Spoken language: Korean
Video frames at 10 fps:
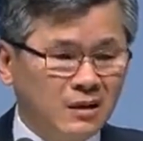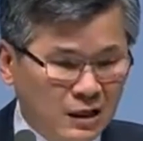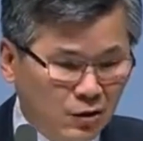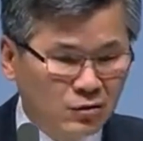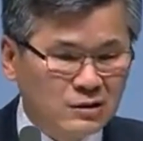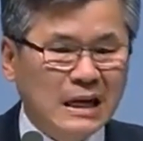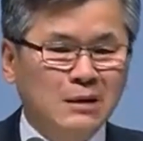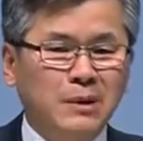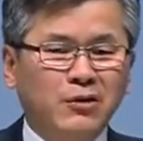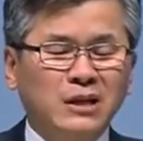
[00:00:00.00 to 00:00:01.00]
어려운
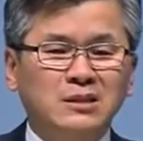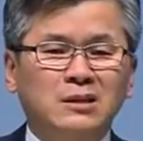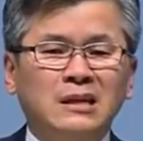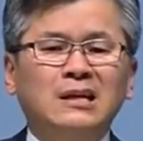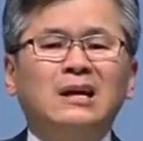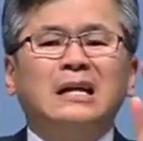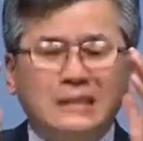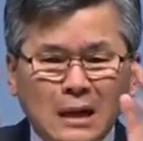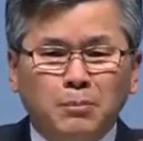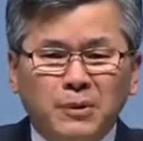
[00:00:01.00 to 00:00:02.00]
삶의 과정을 이렇게
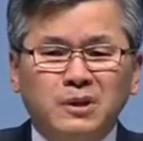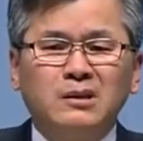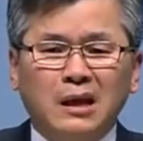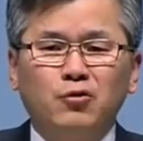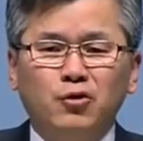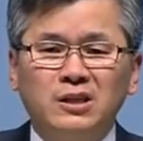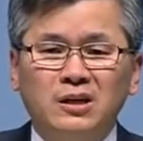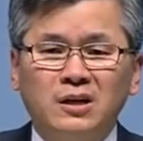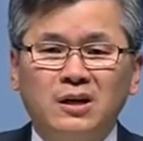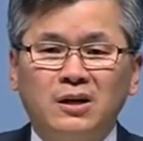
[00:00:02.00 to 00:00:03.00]
잘 버텨내고
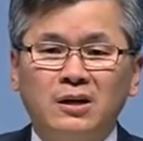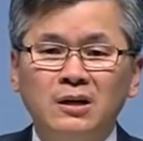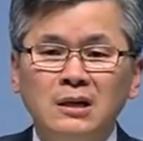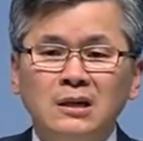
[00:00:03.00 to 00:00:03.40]
있는 거,